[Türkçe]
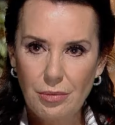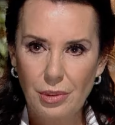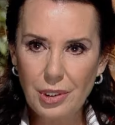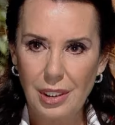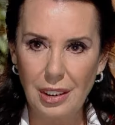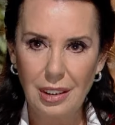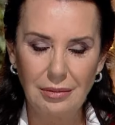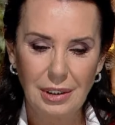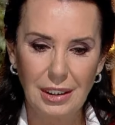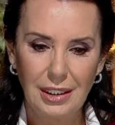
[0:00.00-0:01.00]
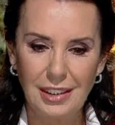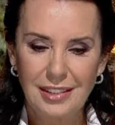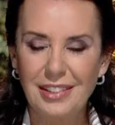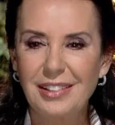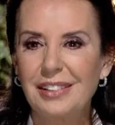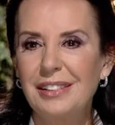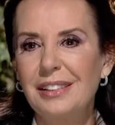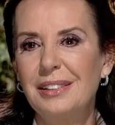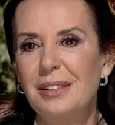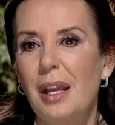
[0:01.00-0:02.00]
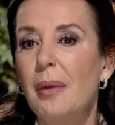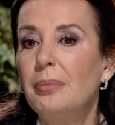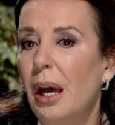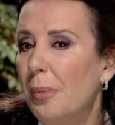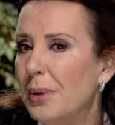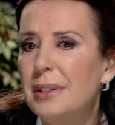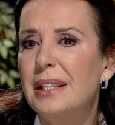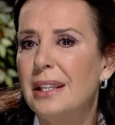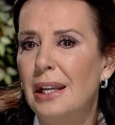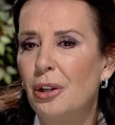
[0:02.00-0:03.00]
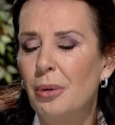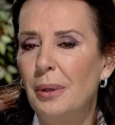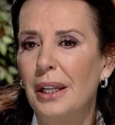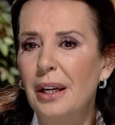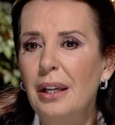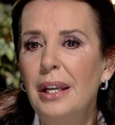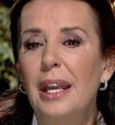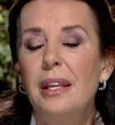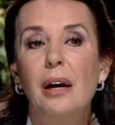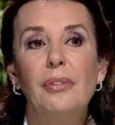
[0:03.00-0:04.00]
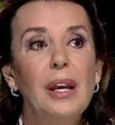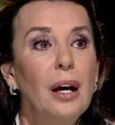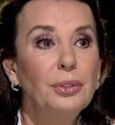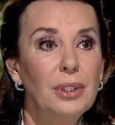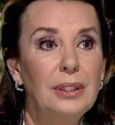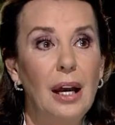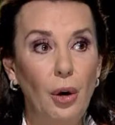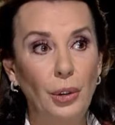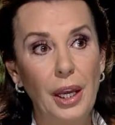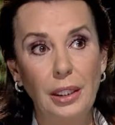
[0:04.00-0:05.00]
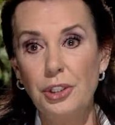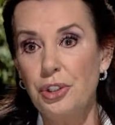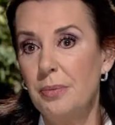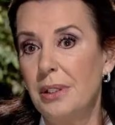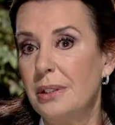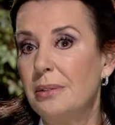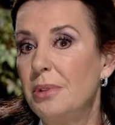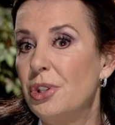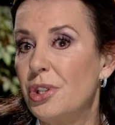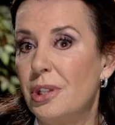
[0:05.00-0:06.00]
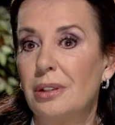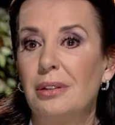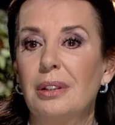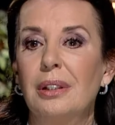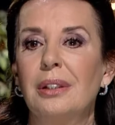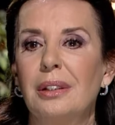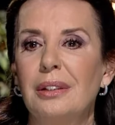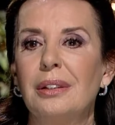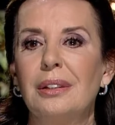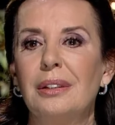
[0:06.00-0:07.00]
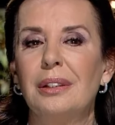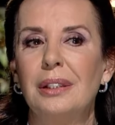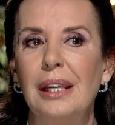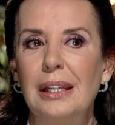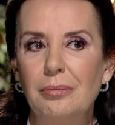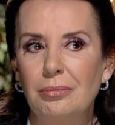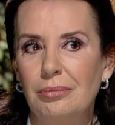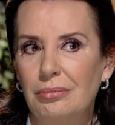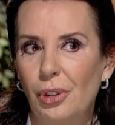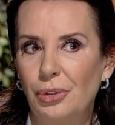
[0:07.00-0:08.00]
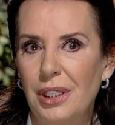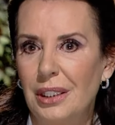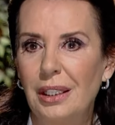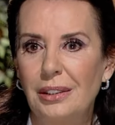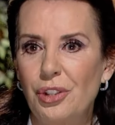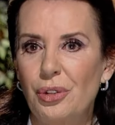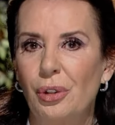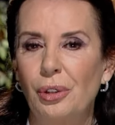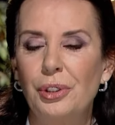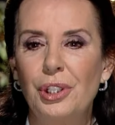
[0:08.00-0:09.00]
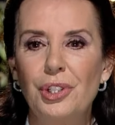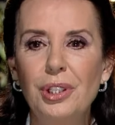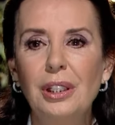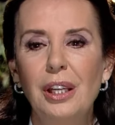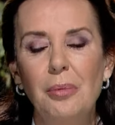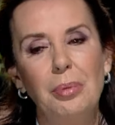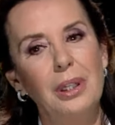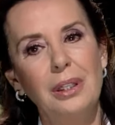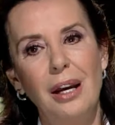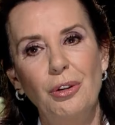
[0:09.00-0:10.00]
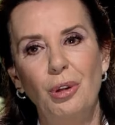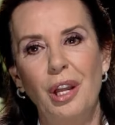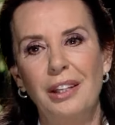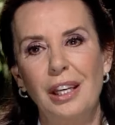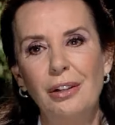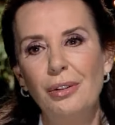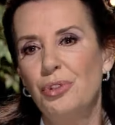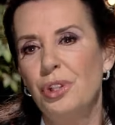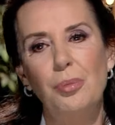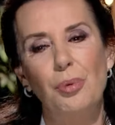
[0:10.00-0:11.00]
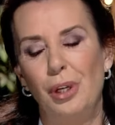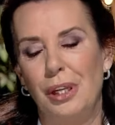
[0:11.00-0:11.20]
o şeye tık tık tık hem daha pratik geliyor bana ya veyahut da daha ona alışmadığım için e, elim ötekine alışık olduğu için bana daha kolay geliyor. Onun için hep öyle